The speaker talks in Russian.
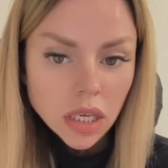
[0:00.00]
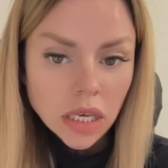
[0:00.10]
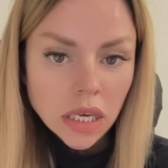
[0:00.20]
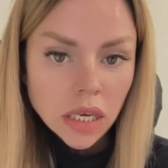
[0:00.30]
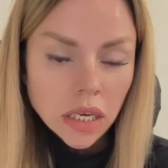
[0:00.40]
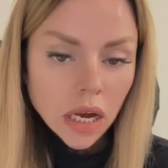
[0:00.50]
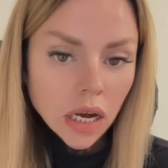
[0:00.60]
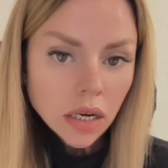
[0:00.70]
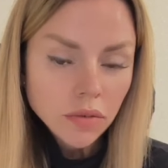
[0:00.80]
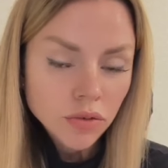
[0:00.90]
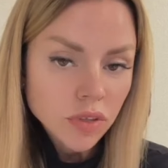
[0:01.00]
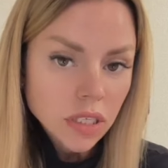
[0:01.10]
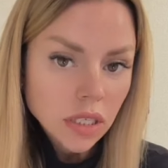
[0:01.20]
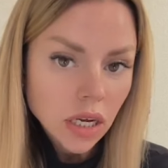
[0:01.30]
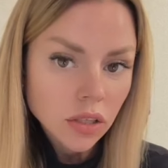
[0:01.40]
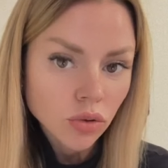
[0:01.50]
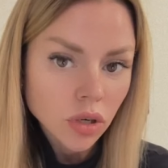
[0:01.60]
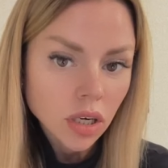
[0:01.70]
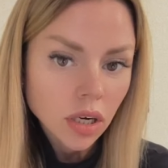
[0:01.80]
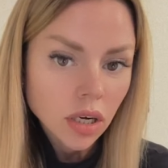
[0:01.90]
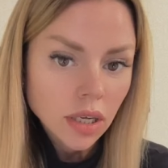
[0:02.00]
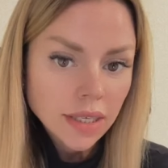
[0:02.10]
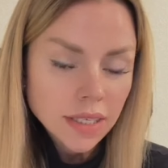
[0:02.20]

и я говорю всегда только,